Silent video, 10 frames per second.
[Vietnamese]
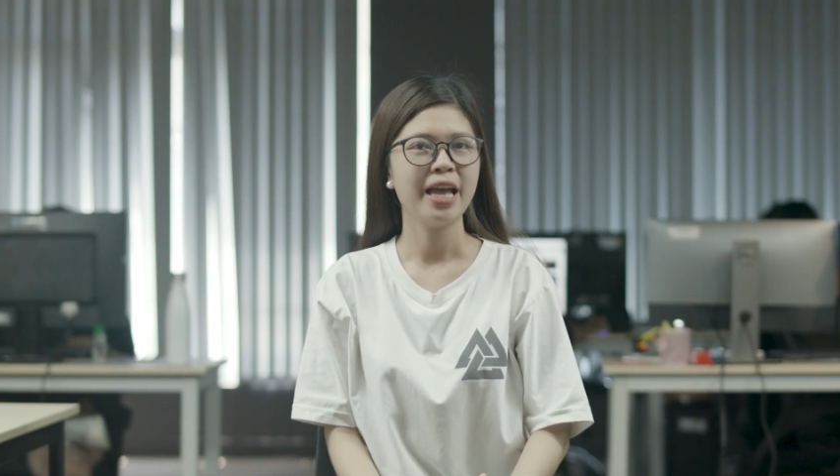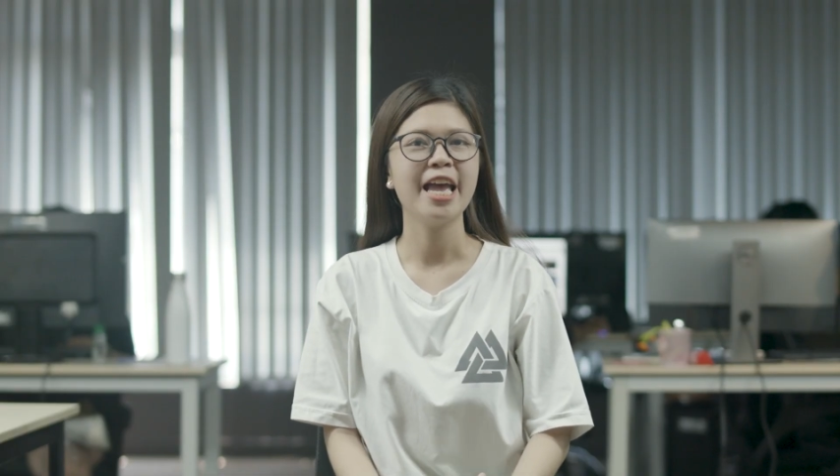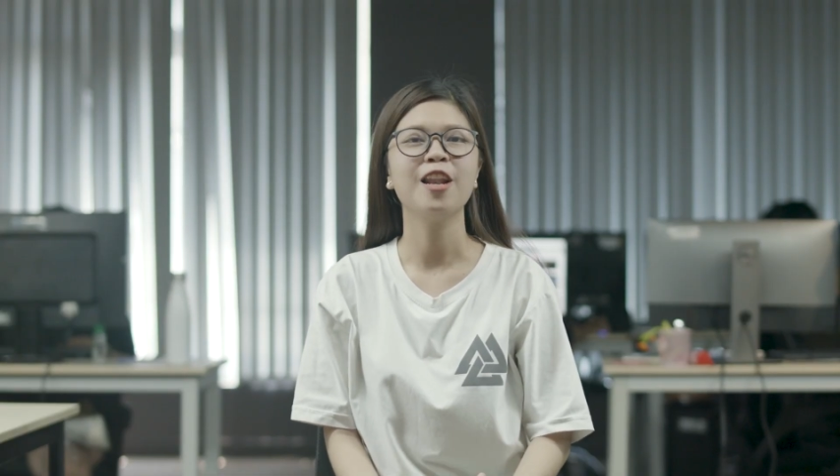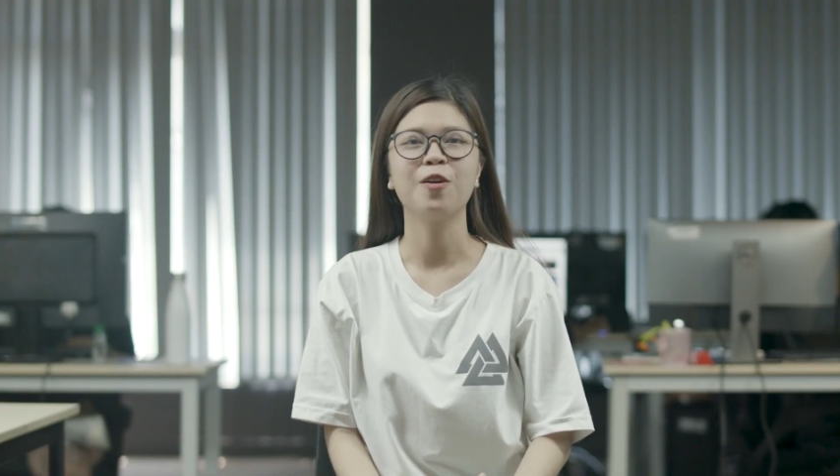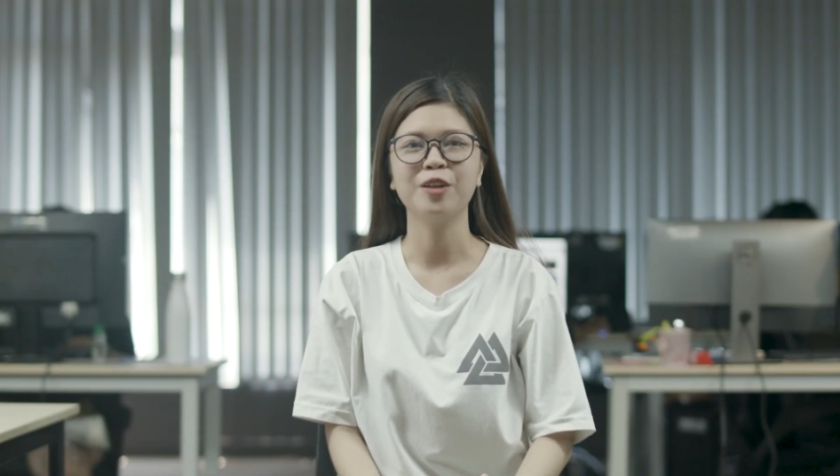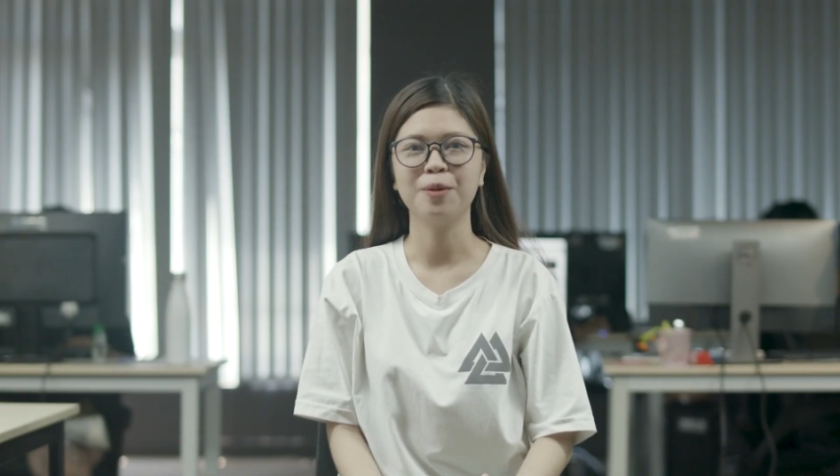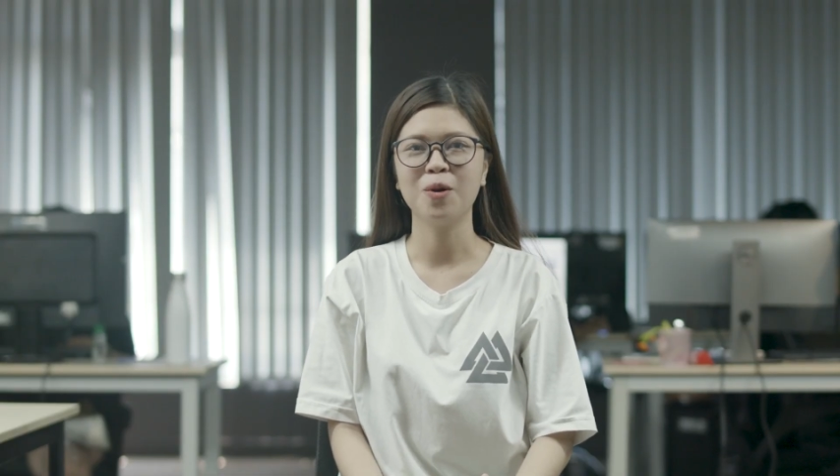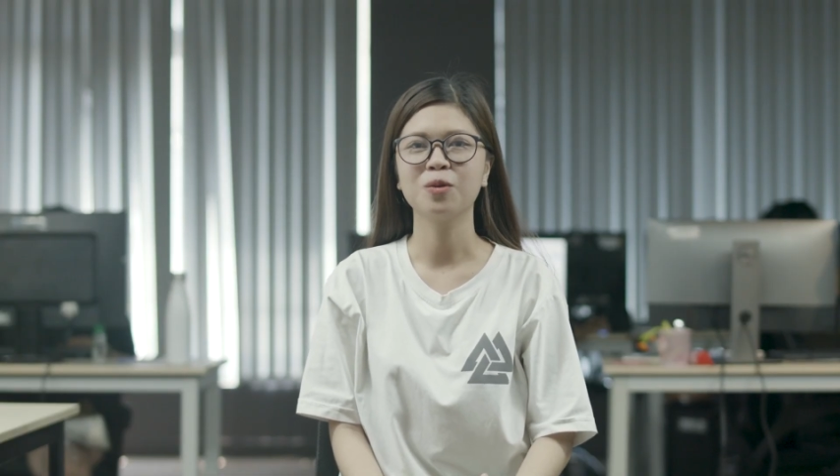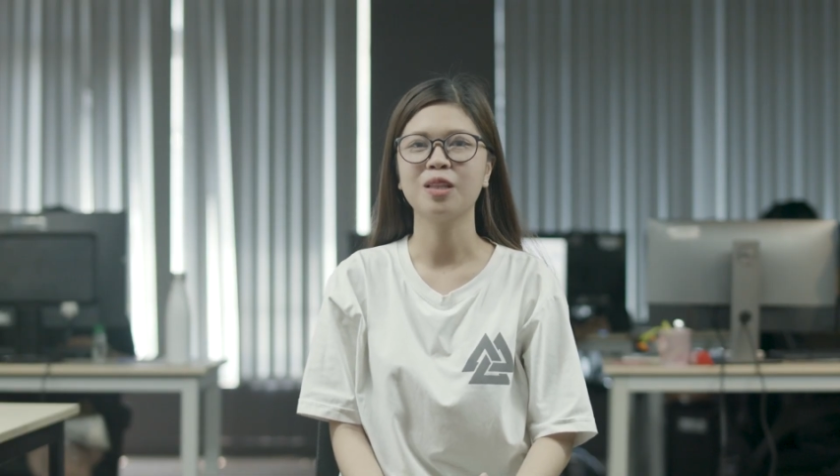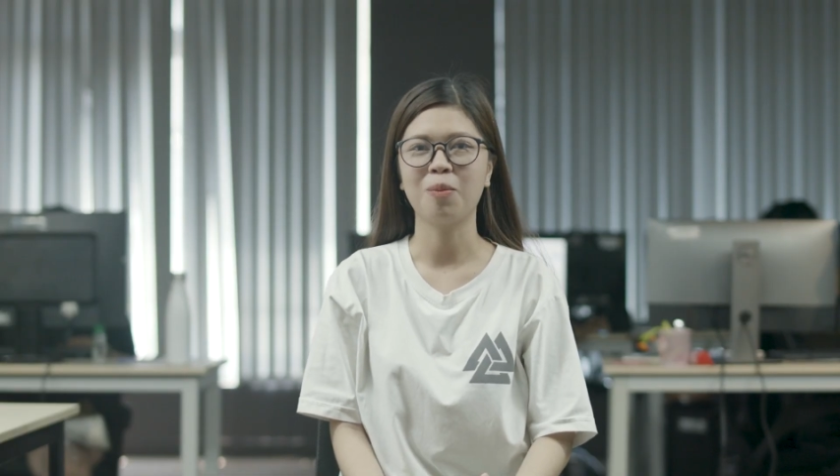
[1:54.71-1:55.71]
hé lộ
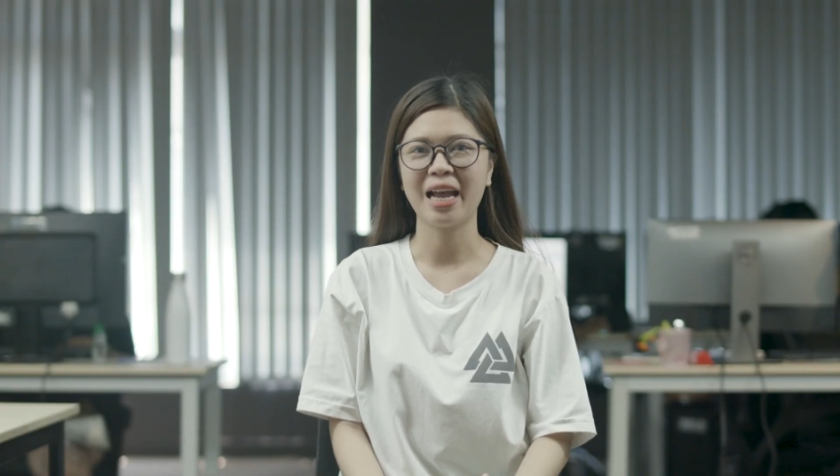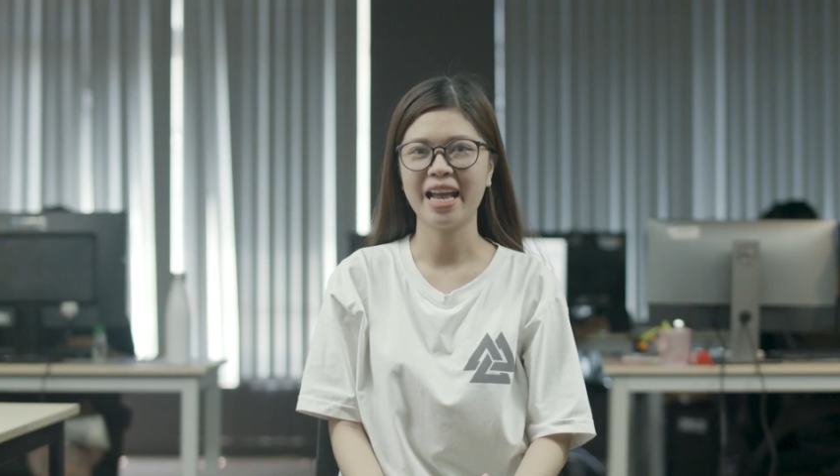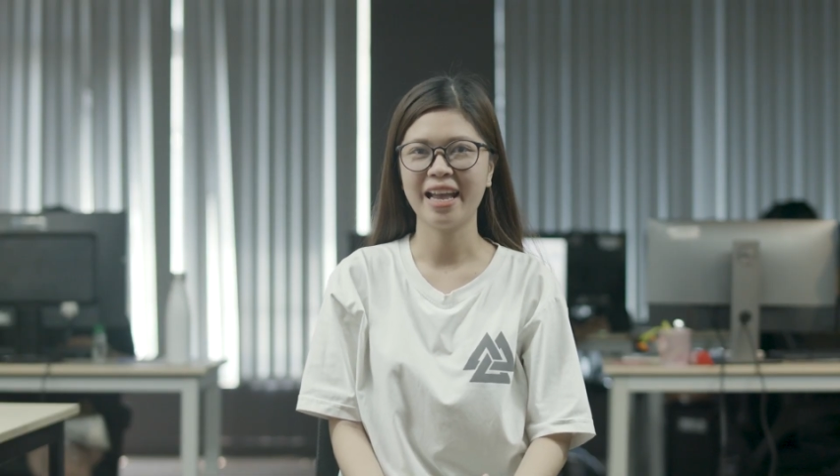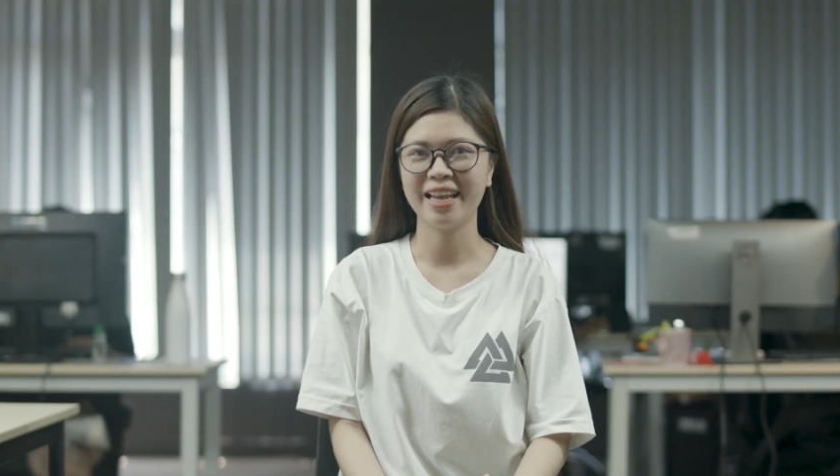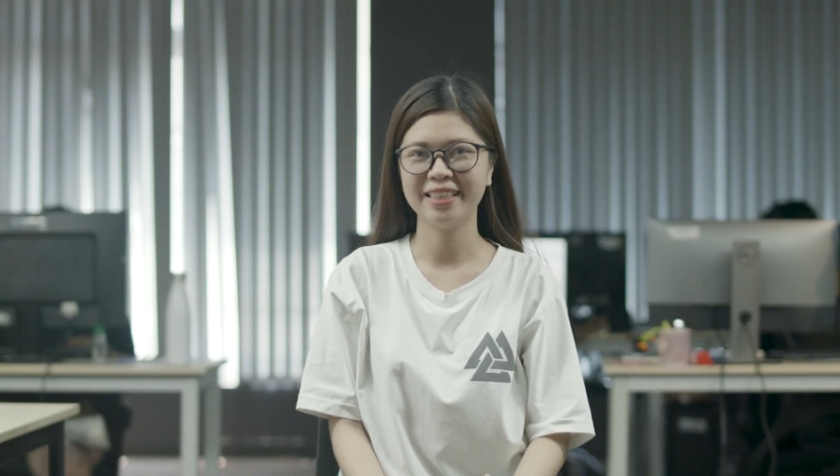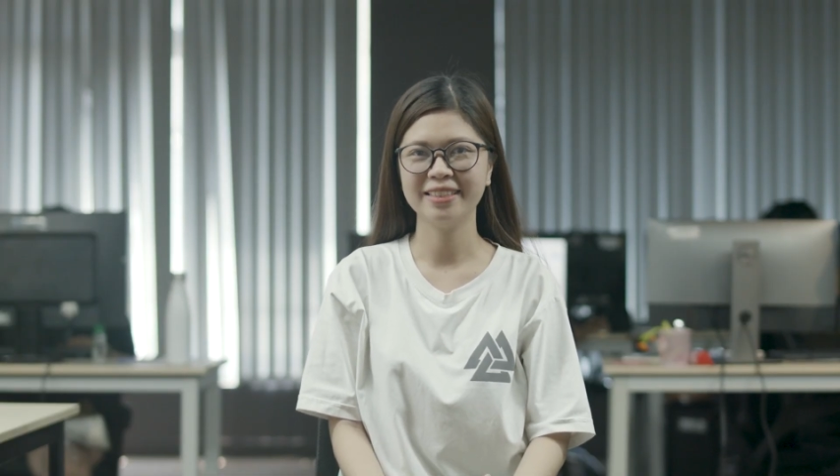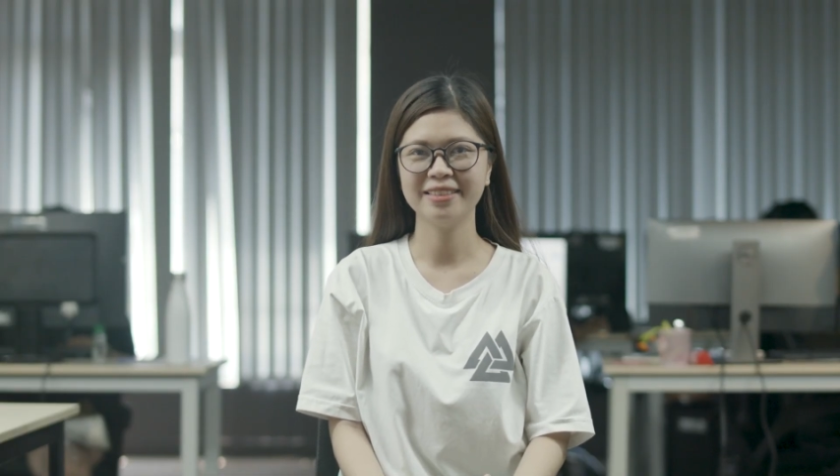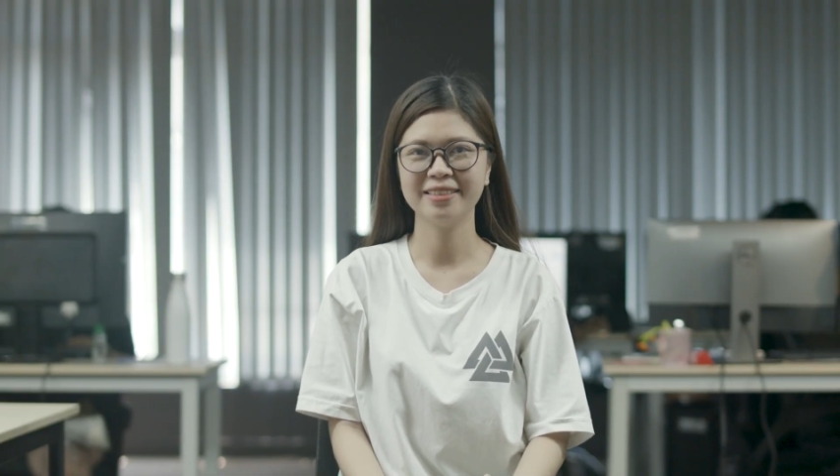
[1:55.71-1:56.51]
demo tập K2